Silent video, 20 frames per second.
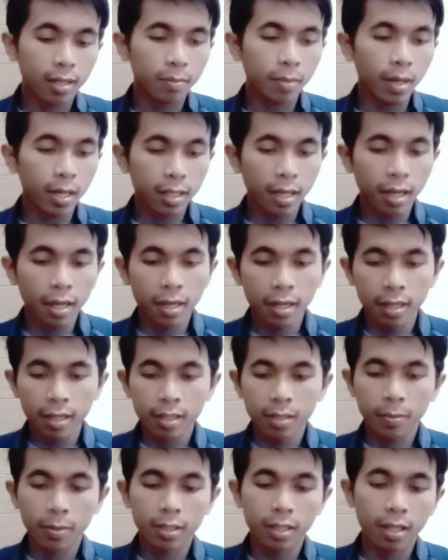bakteri
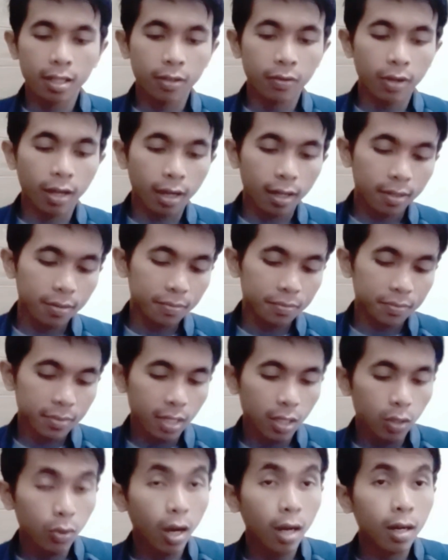seperti itu ya
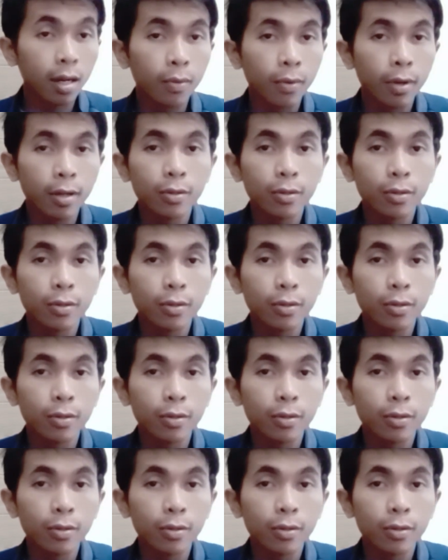tukar hewan